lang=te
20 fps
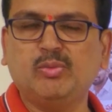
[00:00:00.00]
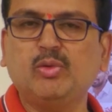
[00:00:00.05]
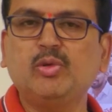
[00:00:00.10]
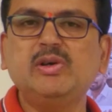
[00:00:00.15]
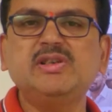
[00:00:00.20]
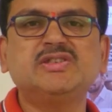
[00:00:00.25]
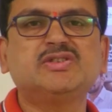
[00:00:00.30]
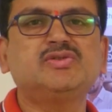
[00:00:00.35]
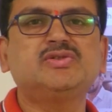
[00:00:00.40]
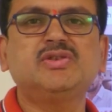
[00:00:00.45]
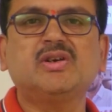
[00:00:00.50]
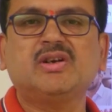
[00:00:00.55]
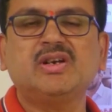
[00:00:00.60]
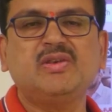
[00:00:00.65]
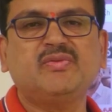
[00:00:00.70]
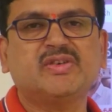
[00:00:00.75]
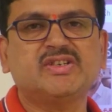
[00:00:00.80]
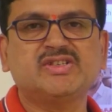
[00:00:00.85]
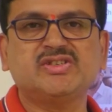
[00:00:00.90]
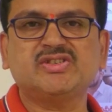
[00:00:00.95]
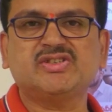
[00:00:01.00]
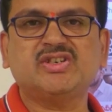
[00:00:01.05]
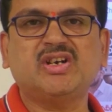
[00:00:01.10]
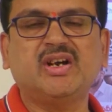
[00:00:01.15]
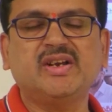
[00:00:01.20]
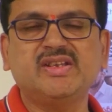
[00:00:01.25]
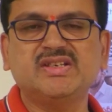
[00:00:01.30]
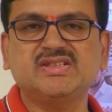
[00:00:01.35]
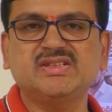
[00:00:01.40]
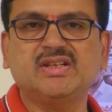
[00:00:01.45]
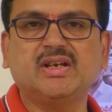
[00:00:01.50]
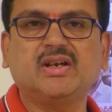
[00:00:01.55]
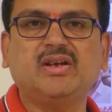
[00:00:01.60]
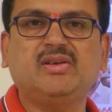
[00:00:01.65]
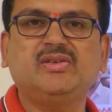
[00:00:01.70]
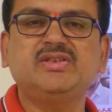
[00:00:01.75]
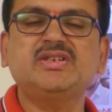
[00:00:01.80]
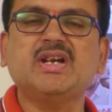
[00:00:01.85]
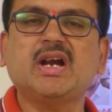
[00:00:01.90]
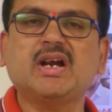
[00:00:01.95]
పోలీసు ఉద్యోగాలు ఫస్ట్ స్టార్ట్ చేసిన దగ్గర
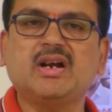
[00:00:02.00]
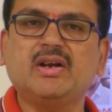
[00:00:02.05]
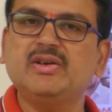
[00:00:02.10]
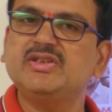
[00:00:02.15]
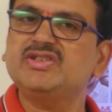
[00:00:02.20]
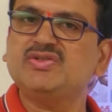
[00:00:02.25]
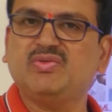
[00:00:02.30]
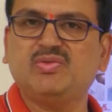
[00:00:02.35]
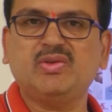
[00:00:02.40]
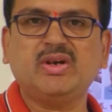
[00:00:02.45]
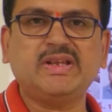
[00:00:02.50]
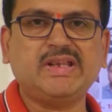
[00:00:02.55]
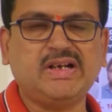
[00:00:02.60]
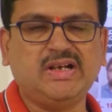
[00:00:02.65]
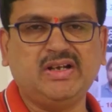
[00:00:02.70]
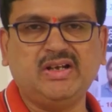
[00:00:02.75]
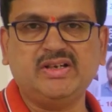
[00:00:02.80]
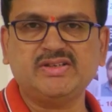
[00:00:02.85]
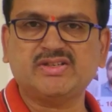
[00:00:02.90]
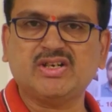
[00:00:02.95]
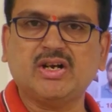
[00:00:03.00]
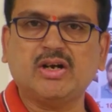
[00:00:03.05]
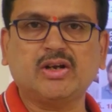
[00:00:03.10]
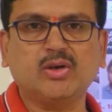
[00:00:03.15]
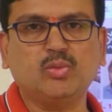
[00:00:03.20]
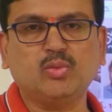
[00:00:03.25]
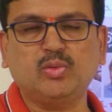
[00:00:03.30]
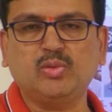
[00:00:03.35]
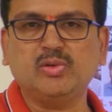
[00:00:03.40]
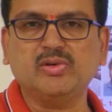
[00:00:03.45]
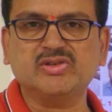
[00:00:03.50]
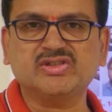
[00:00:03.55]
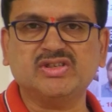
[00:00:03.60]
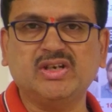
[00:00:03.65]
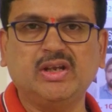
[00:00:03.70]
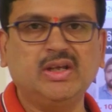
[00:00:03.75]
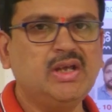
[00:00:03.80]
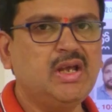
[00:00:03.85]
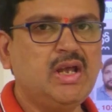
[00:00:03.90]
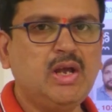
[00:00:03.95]
నుంచి అక్కడి నుంచి వివాదాలు అనేవి స్టార్ట్ అవుకుంటూ
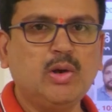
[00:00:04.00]
వచ్చినాయి